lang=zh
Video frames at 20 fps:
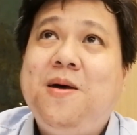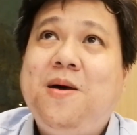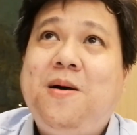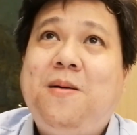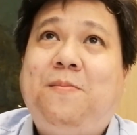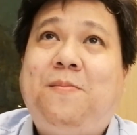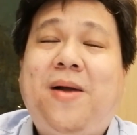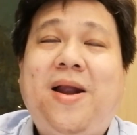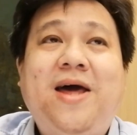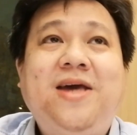
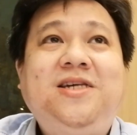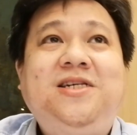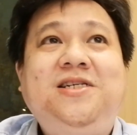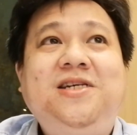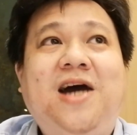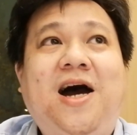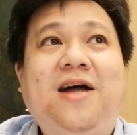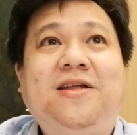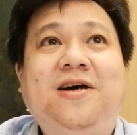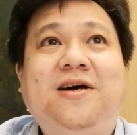马来西
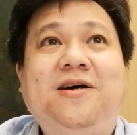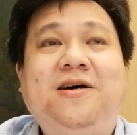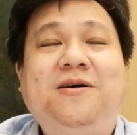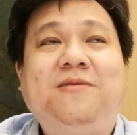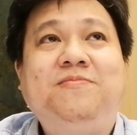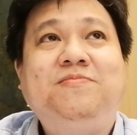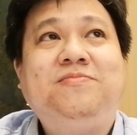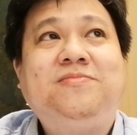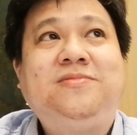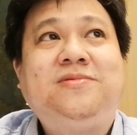亚呢
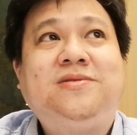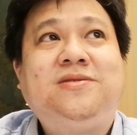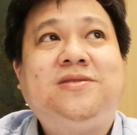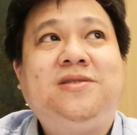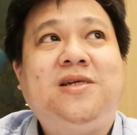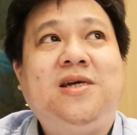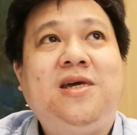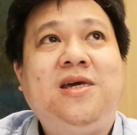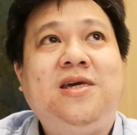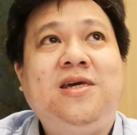
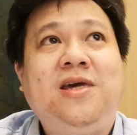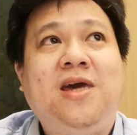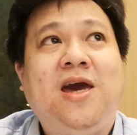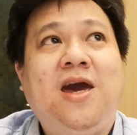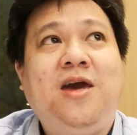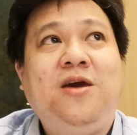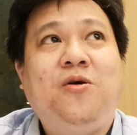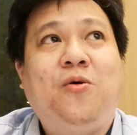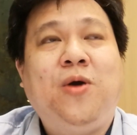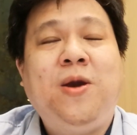
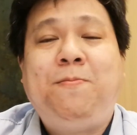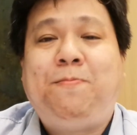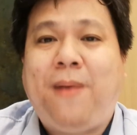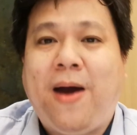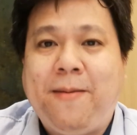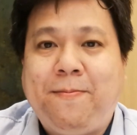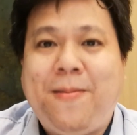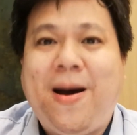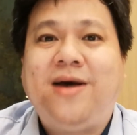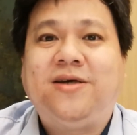也有
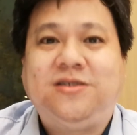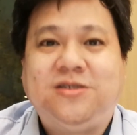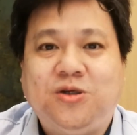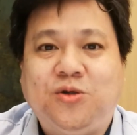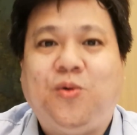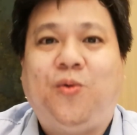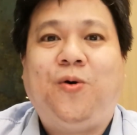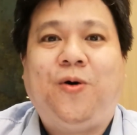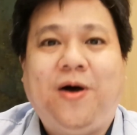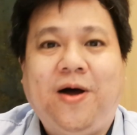180
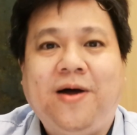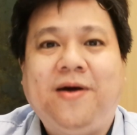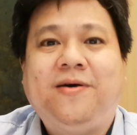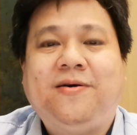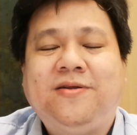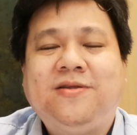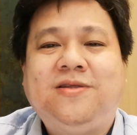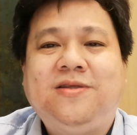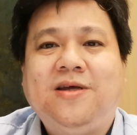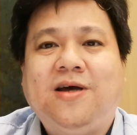多
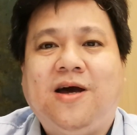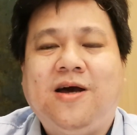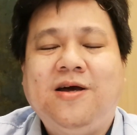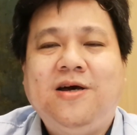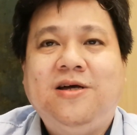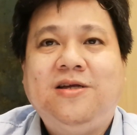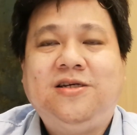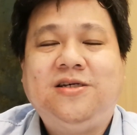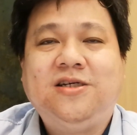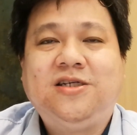
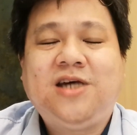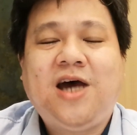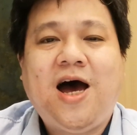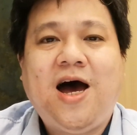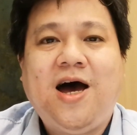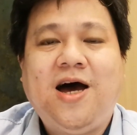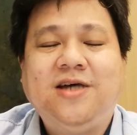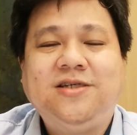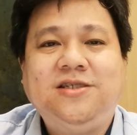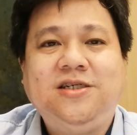只
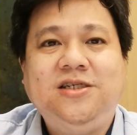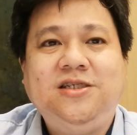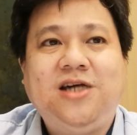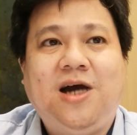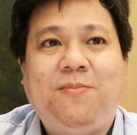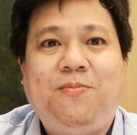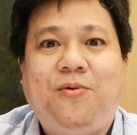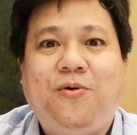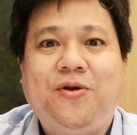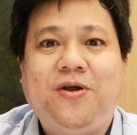差新加
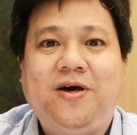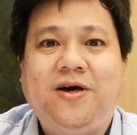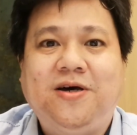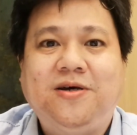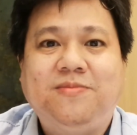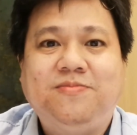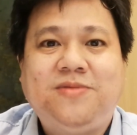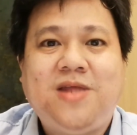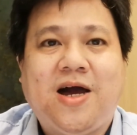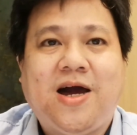坡呢
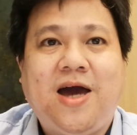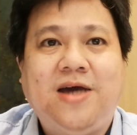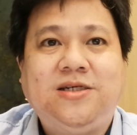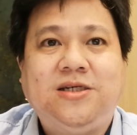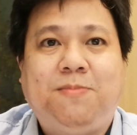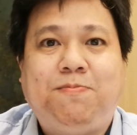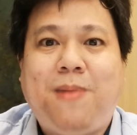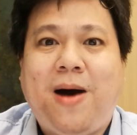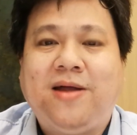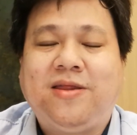大概是
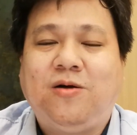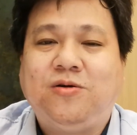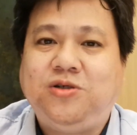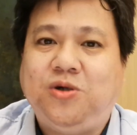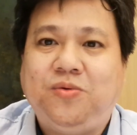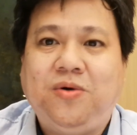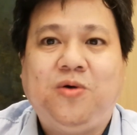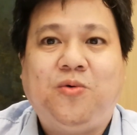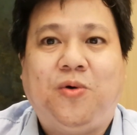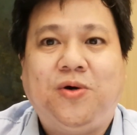8到9
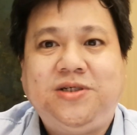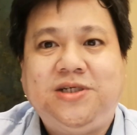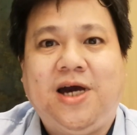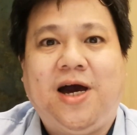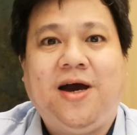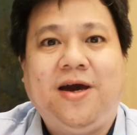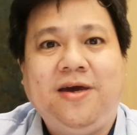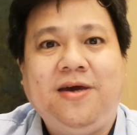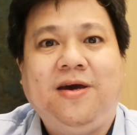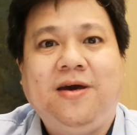个国家
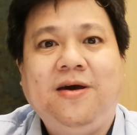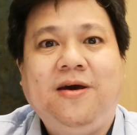而已